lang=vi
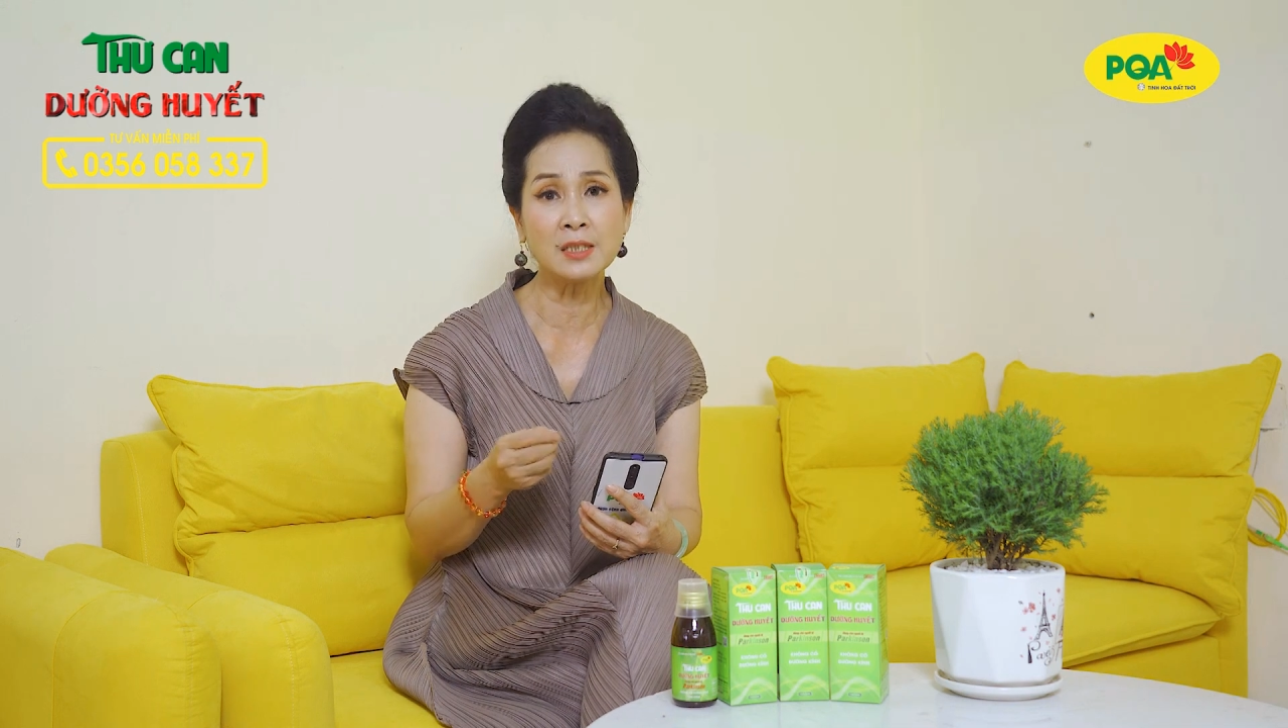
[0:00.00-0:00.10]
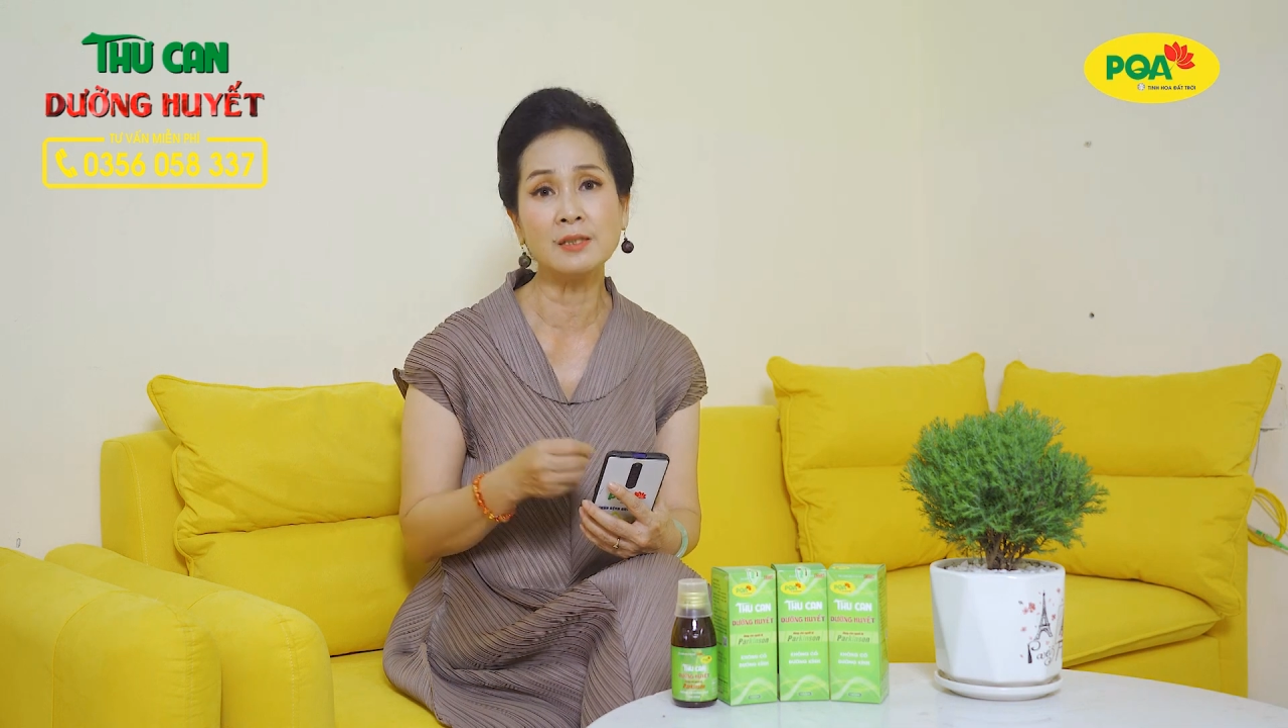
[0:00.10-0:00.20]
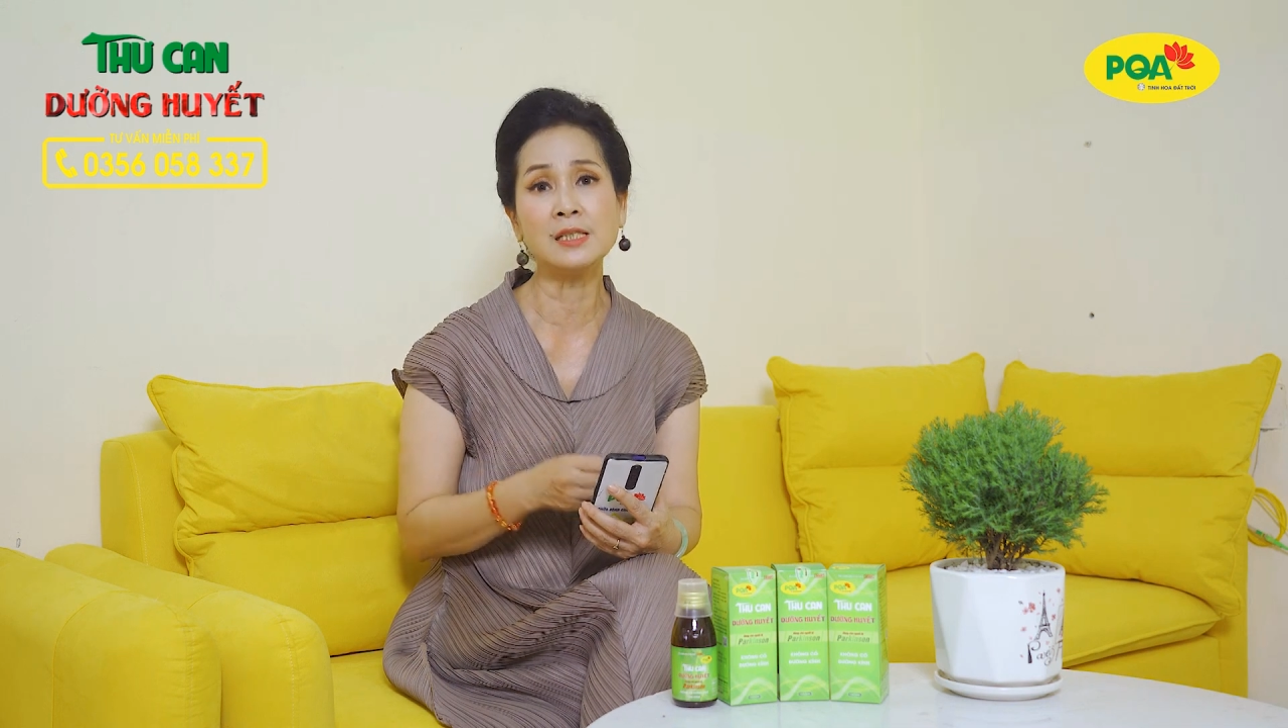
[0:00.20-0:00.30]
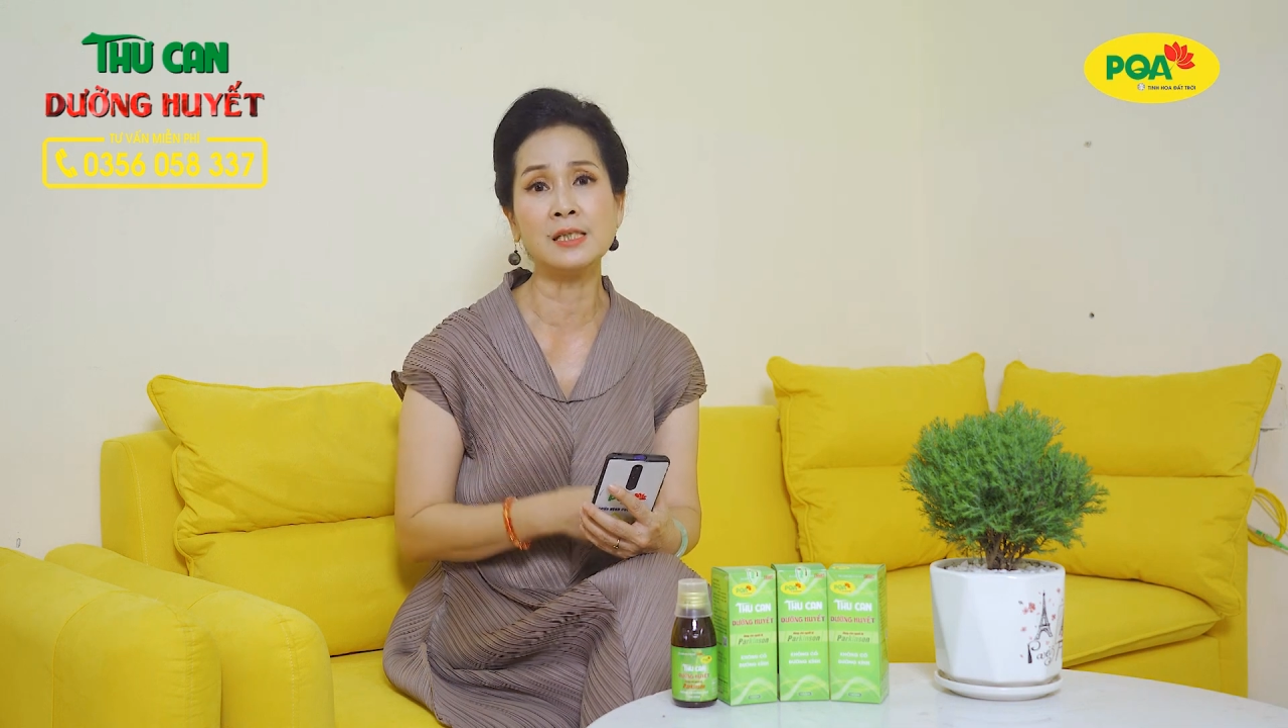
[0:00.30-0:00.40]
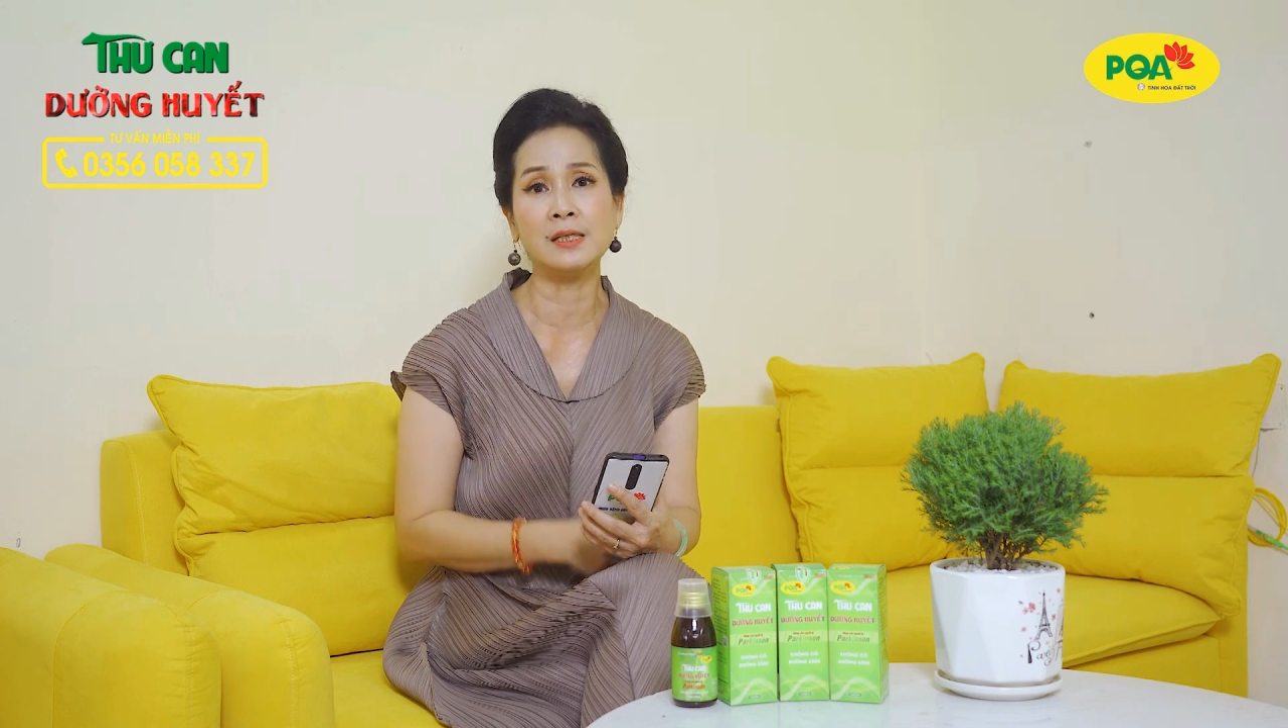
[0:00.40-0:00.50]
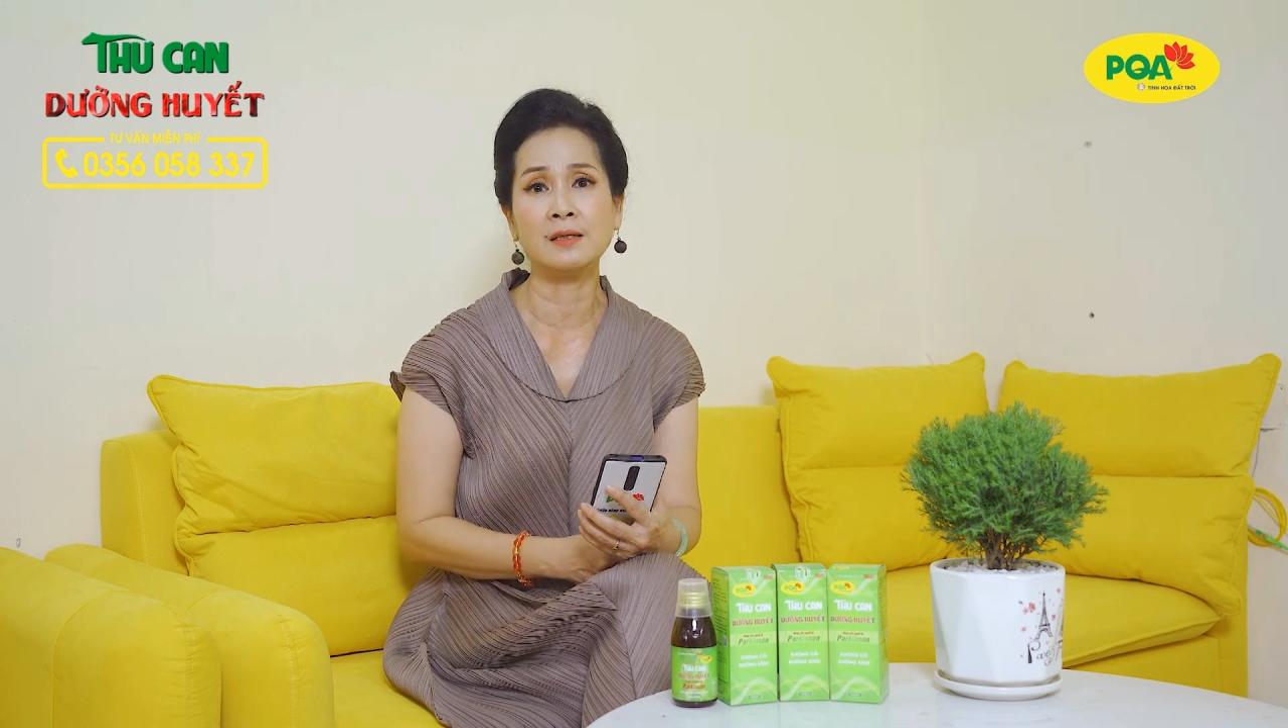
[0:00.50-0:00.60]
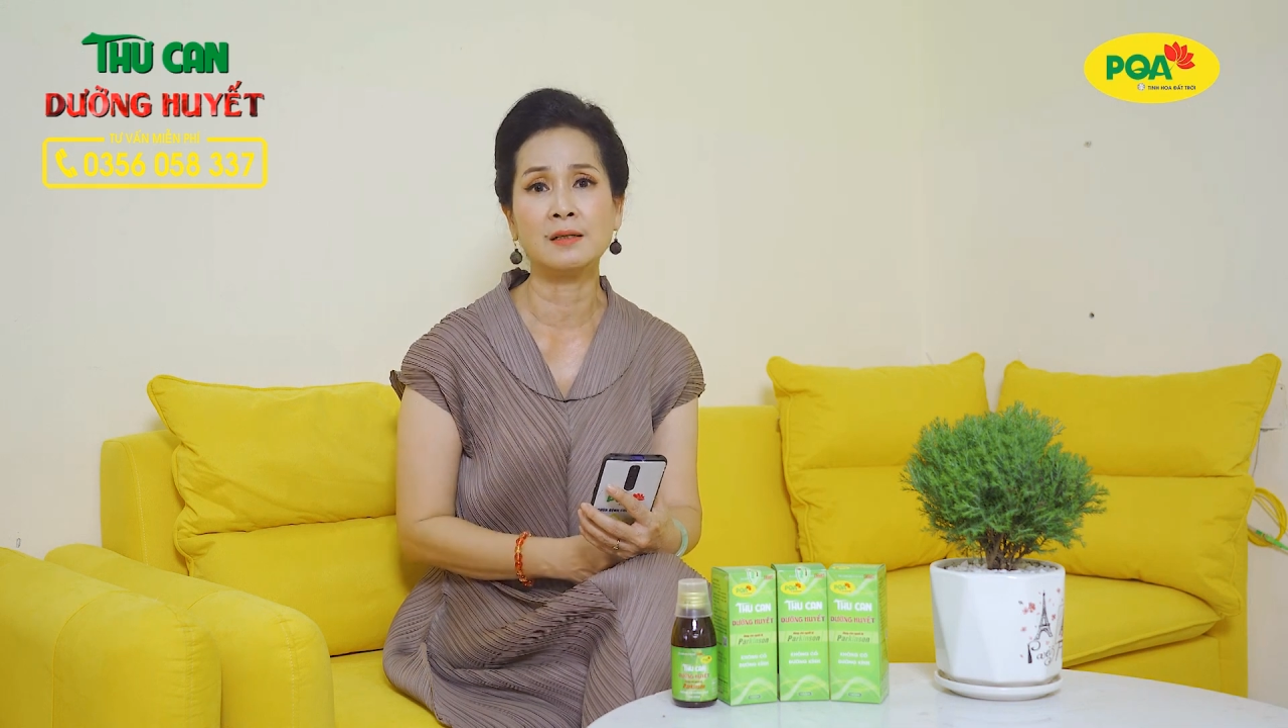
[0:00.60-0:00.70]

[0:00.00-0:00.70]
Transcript: chữa trị,